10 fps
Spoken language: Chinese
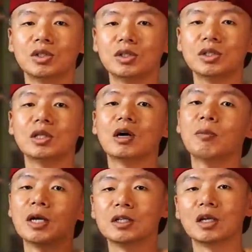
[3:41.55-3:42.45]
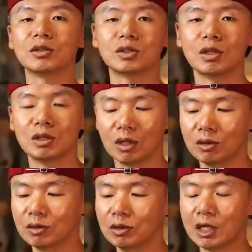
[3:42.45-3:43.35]
机器，然后买得到生
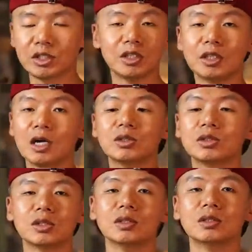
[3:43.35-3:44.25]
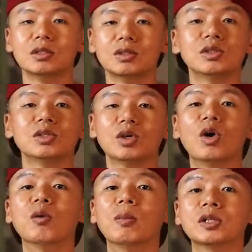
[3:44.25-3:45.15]
豆，那、啊、其他就是自己
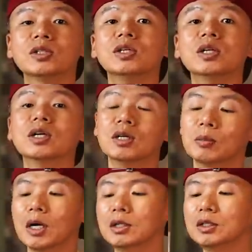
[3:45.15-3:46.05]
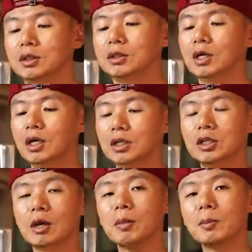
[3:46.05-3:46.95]
烘、自己喝嘛。那你
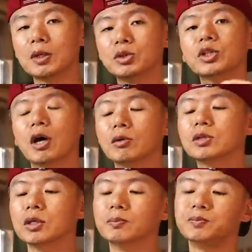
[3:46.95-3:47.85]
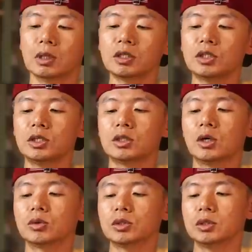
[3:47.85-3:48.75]
可以慢慢去调整。那其实
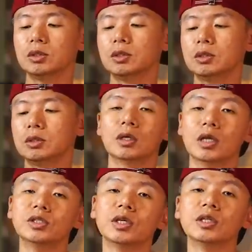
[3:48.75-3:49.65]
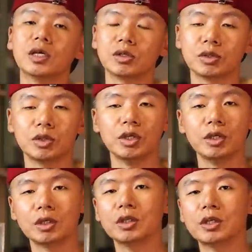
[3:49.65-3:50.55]
豆子很简单，就是第
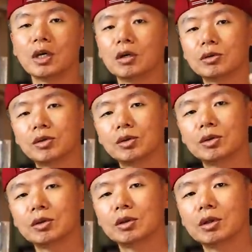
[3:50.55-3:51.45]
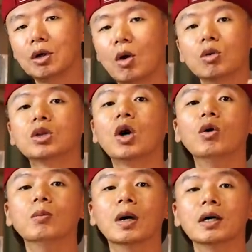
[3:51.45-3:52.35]
一个你要烘
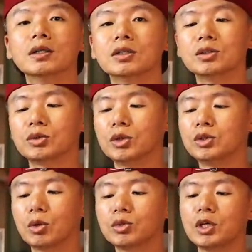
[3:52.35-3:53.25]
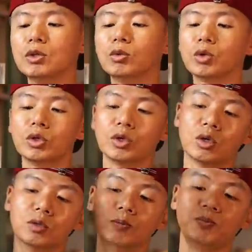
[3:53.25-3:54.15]
透。 所以中间如果
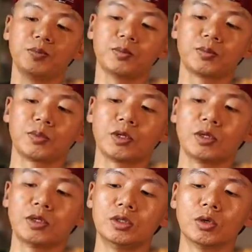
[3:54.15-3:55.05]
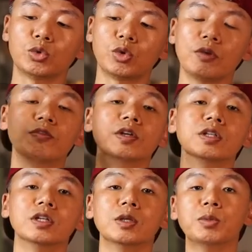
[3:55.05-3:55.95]
有有水
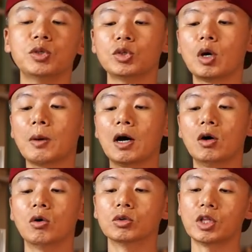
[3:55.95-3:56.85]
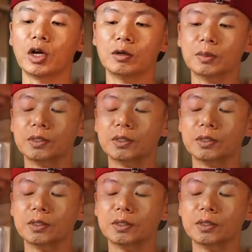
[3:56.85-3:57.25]
分的，你必须要把它烘掉。